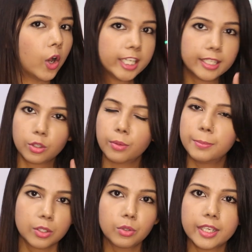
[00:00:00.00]
ऑयली तो
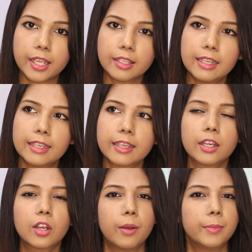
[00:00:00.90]
बिल्कुल नहीं है
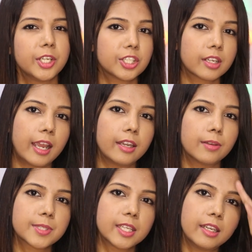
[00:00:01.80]
लेकिन कॉम्बिनेशन काइंड
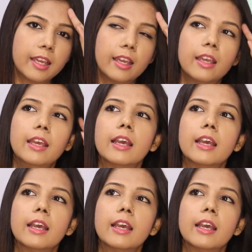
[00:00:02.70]
ऑफ स्किन है